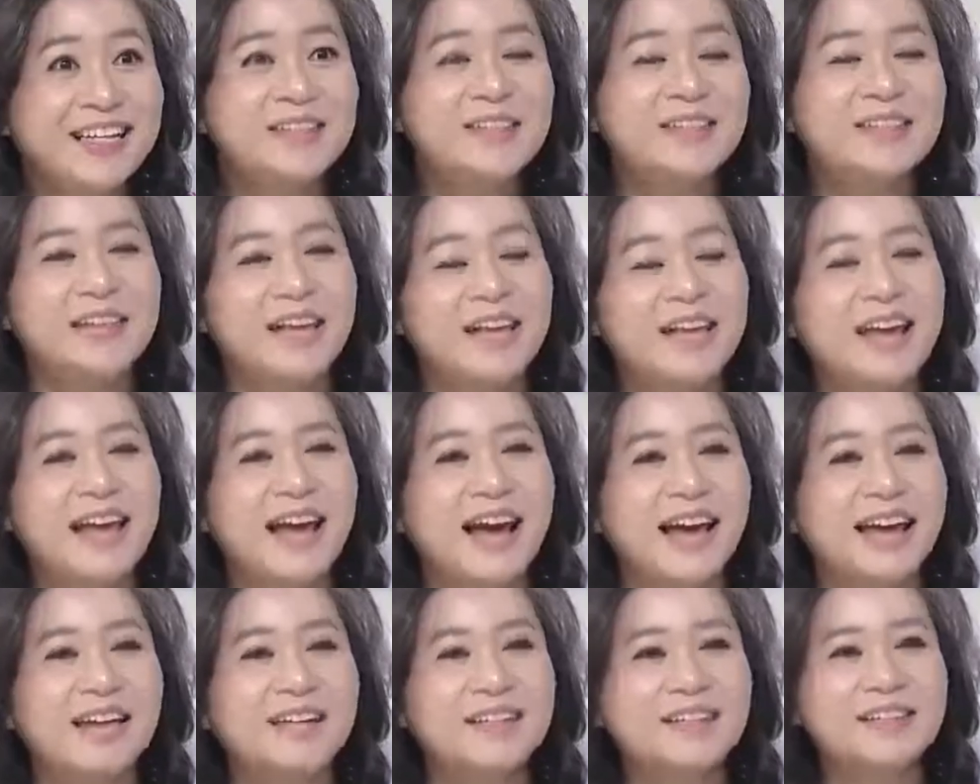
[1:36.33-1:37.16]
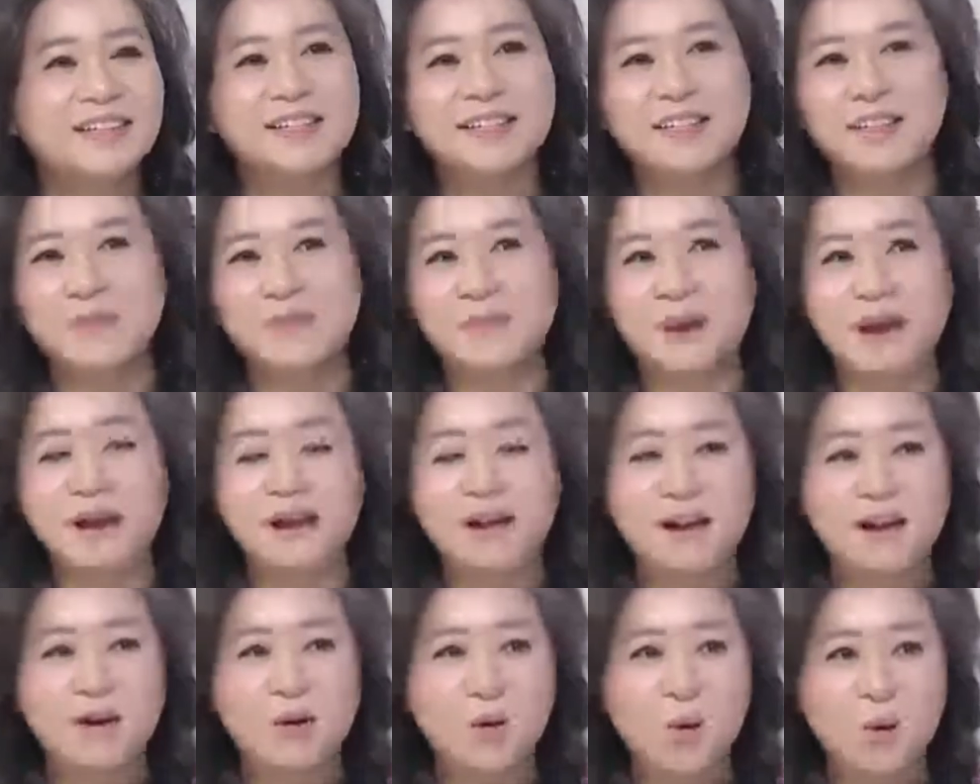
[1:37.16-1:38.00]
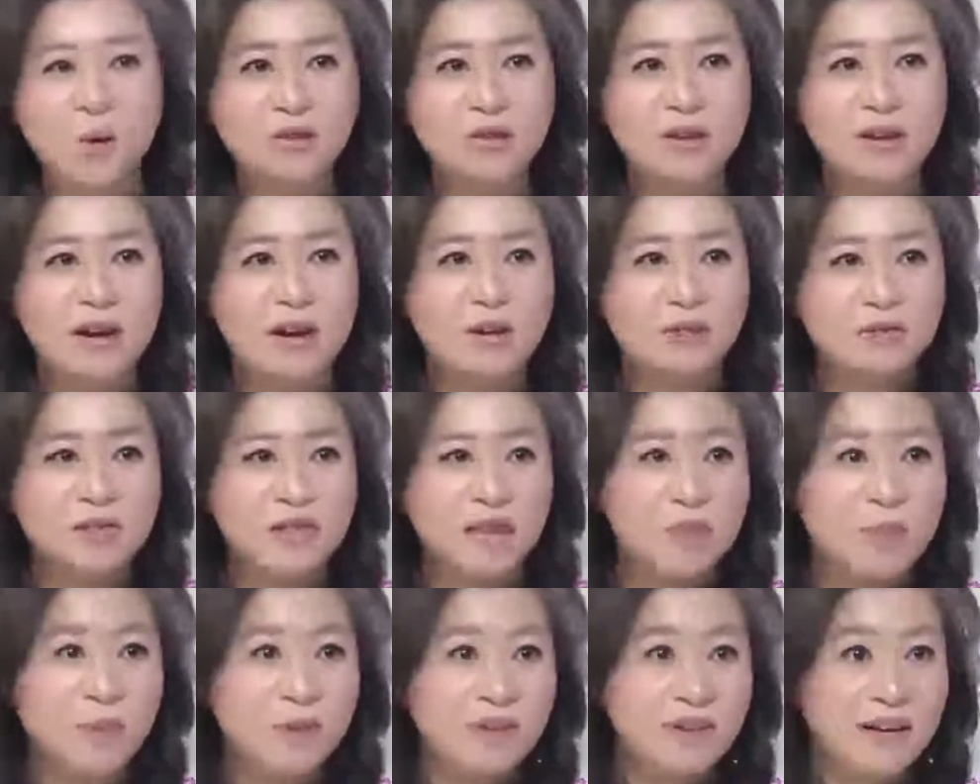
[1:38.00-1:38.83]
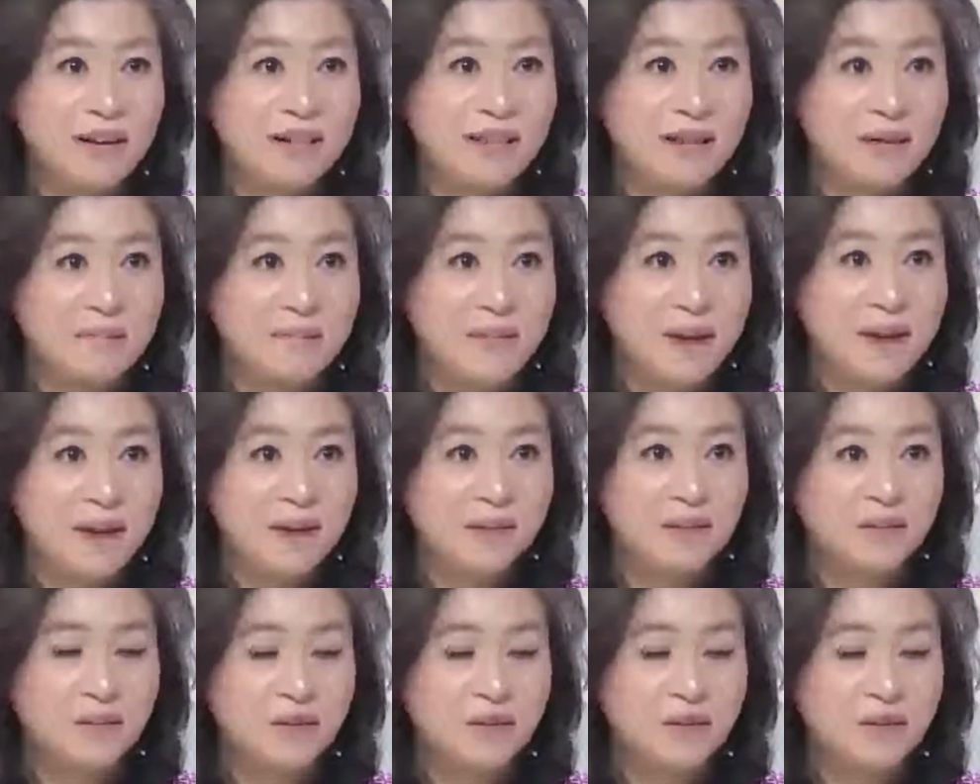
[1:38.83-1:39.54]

그래서 대개 아이들을 이렇게 막 호들 내고 체벌을 한단 말이에요